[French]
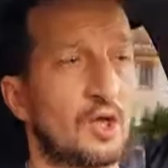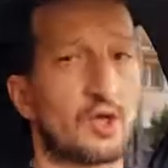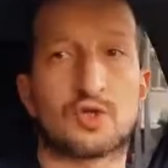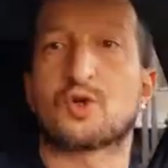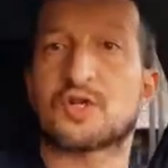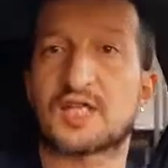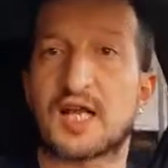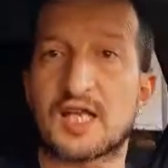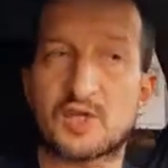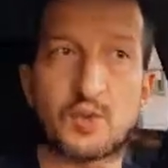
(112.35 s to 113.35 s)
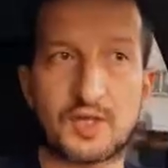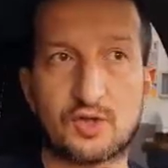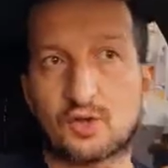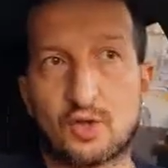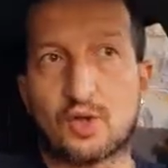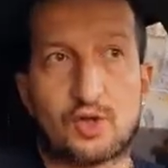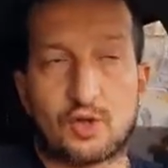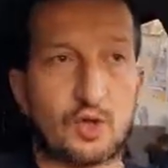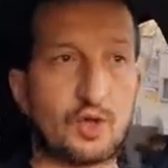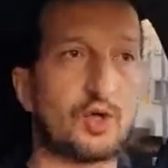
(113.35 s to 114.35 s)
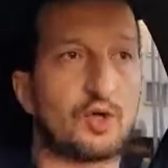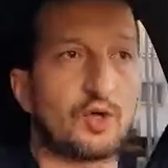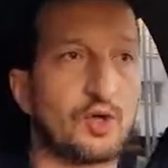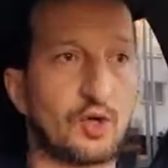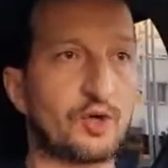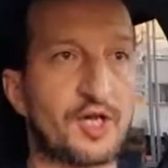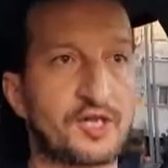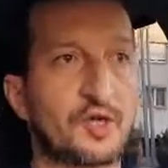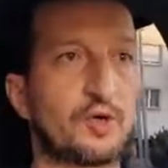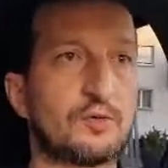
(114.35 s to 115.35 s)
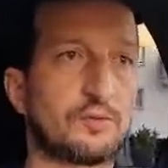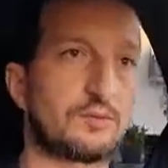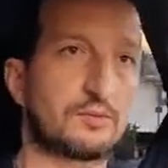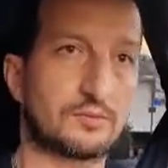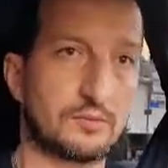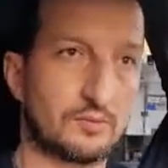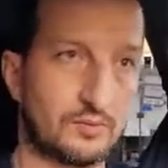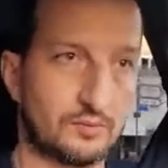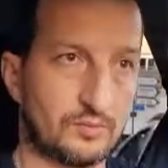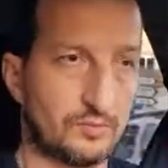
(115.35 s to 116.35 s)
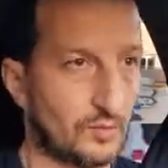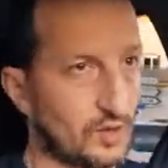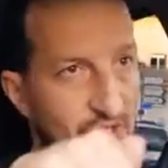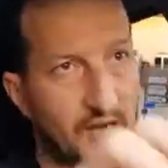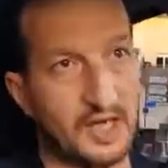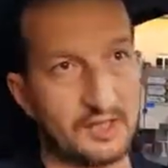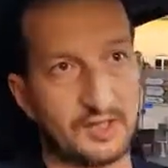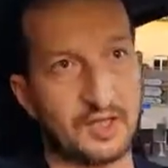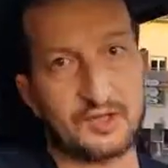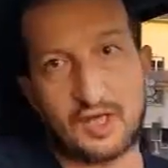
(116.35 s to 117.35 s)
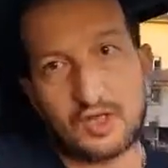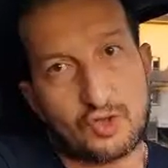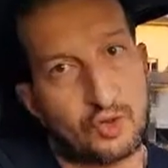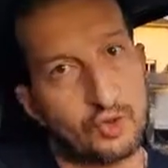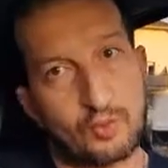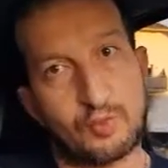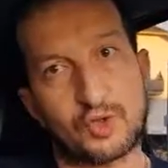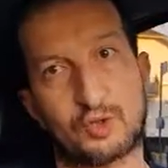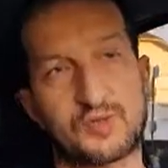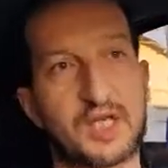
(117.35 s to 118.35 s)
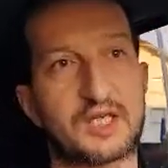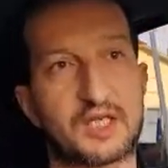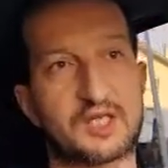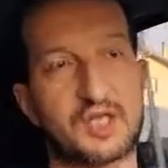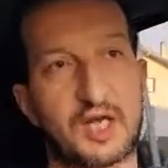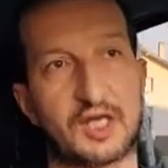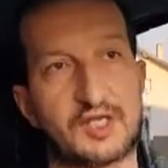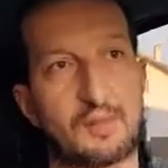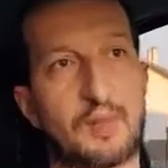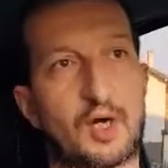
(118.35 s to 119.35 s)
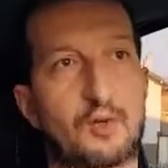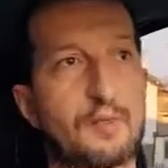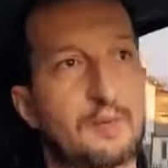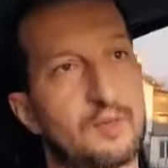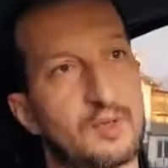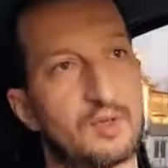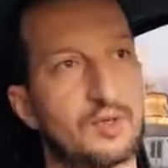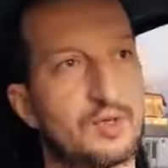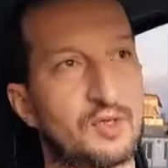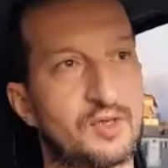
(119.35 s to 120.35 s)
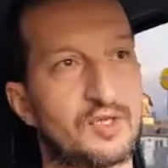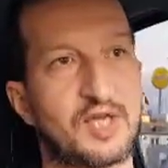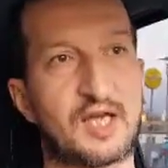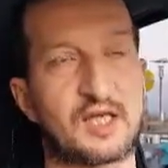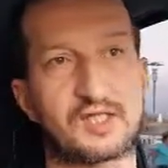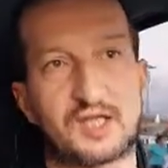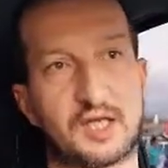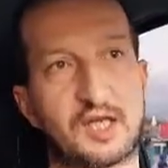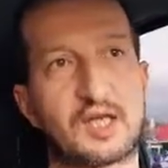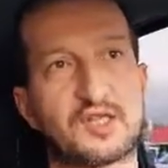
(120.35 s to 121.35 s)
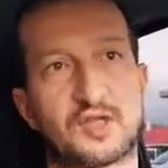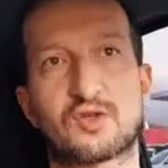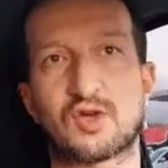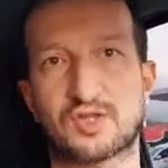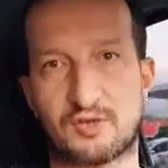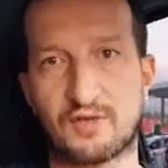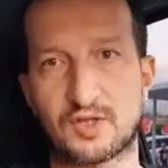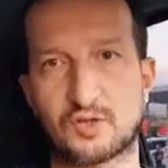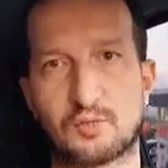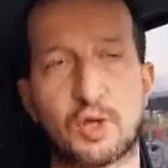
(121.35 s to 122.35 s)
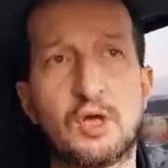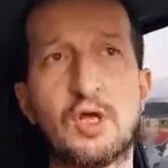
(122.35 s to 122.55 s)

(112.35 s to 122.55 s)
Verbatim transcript: Euh, donc c'est la suite de Rogue Nation. Ça a l'air d'être intéressant et en plus comme c'est écrit, scénarisé par le même euh, scénariste et réalisateur, ça va être du bon.